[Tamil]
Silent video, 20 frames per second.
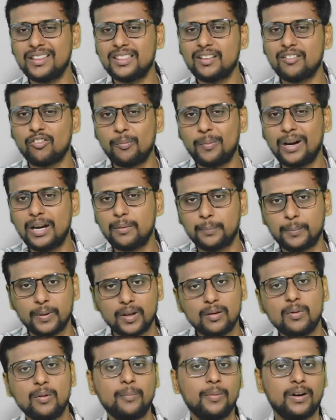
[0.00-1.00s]
பார்த்தவ மேலே
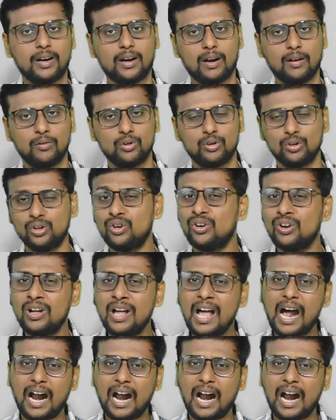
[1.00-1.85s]
பெருமைப்படுற அளவுக்கும்